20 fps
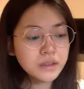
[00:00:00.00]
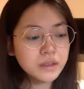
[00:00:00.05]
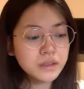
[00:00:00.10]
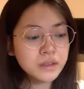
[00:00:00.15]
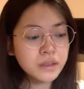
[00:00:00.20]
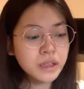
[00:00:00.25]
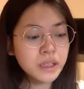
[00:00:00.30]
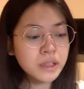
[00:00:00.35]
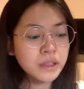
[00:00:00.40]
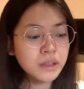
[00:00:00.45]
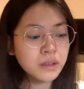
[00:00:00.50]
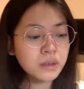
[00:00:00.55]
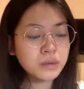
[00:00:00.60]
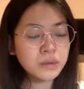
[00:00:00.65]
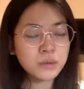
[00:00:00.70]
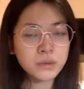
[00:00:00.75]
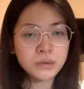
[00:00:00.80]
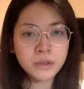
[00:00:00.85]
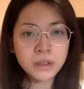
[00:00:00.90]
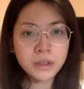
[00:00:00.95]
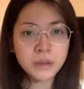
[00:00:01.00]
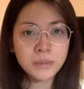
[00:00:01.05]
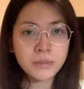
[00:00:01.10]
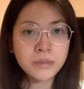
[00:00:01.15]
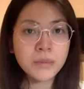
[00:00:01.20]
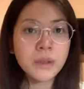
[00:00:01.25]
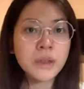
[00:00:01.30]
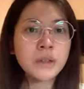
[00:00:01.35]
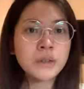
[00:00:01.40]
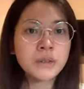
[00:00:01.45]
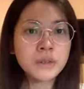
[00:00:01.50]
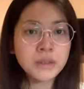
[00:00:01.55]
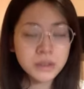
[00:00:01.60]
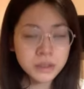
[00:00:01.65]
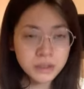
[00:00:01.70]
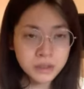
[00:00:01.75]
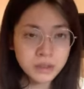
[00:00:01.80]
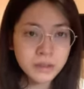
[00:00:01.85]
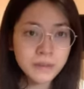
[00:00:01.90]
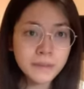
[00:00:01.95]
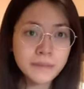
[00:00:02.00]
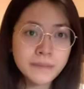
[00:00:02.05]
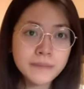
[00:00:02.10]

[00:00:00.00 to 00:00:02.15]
できたことっていっぱいあるし